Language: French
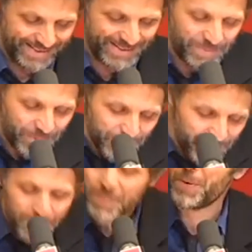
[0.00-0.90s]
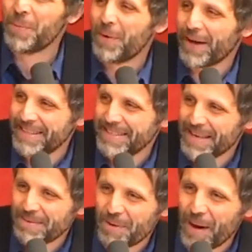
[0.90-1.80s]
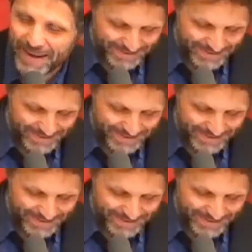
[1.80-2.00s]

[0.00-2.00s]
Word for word: C'est mon Dupont-Moretti à moi.